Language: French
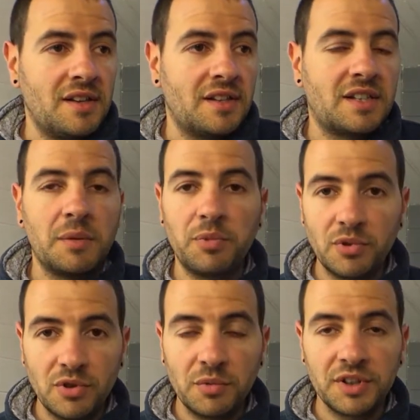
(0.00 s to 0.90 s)
Ça peut
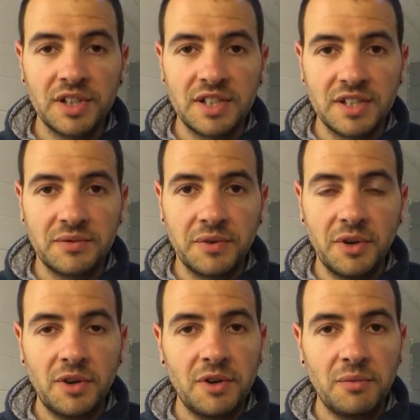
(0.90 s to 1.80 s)
te demander des
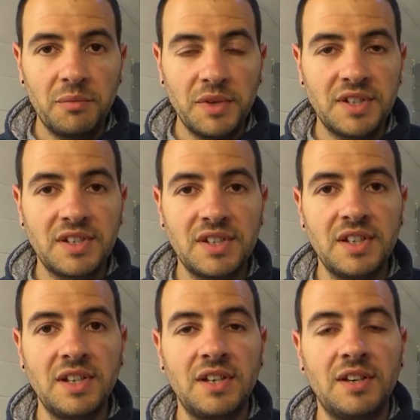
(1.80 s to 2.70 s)
efforts, mais
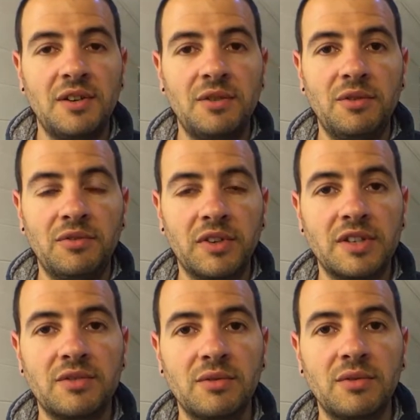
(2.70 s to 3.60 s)
c'est une
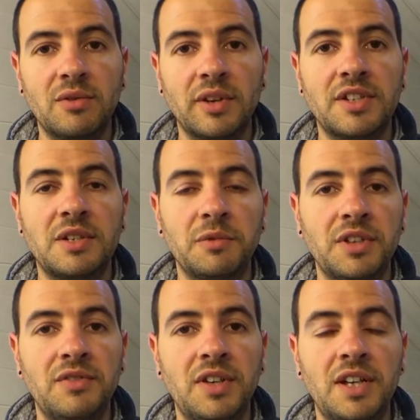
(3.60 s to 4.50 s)
façon de rester
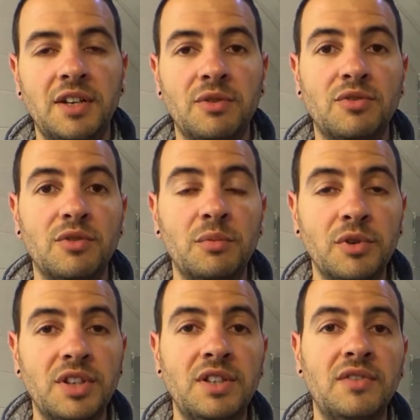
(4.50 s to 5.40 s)
motivé et de se
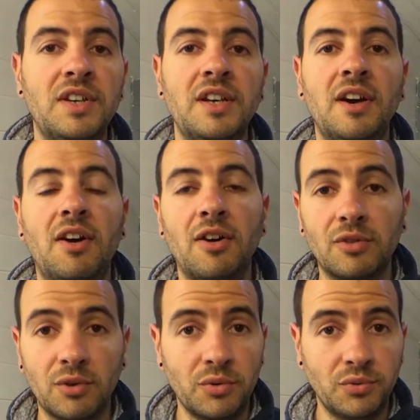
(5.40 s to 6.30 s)
motiver
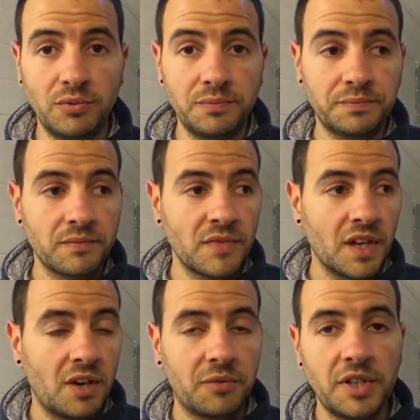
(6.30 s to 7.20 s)
entre vous.
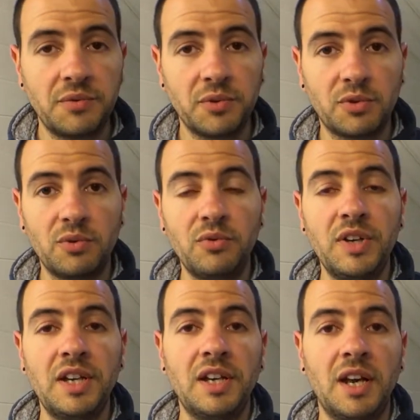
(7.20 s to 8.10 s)
En fait, il faut trouver